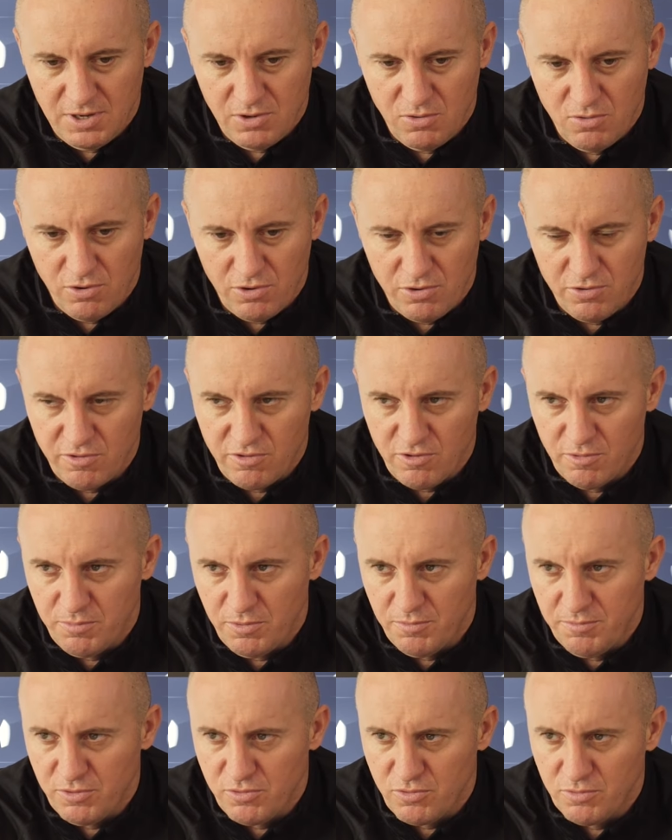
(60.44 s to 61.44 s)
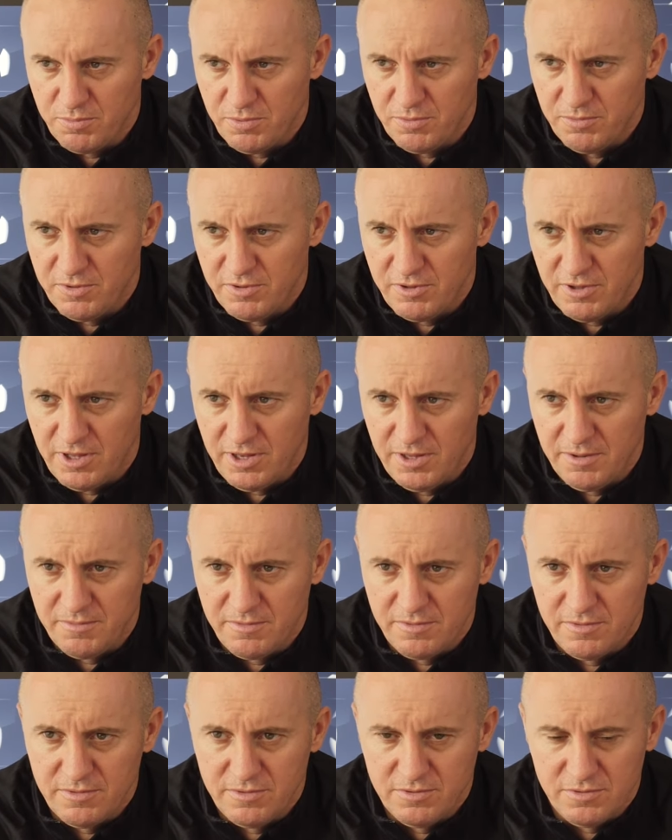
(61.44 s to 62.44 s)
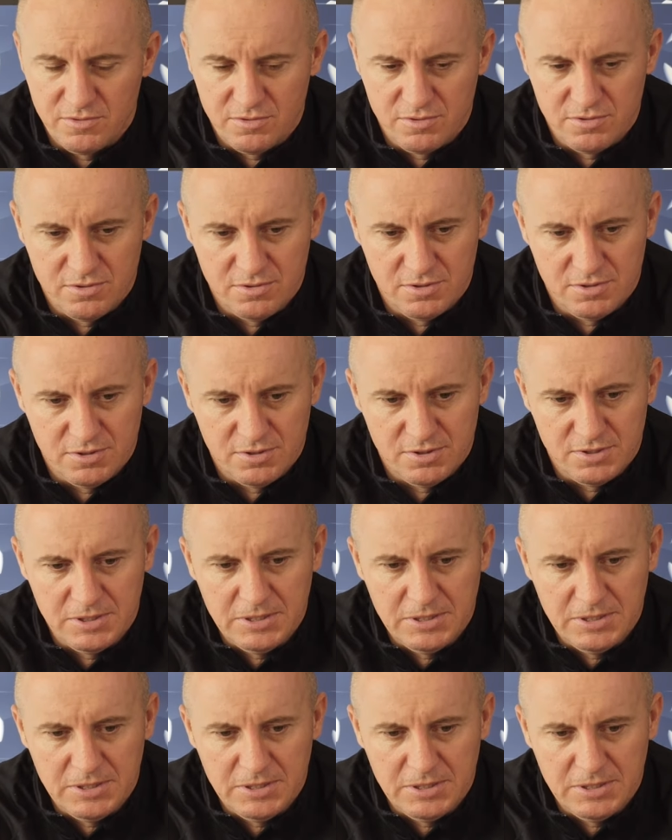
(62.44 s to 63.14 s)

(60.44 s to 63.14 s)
na gorąco po meczu powiedziałem, gdyż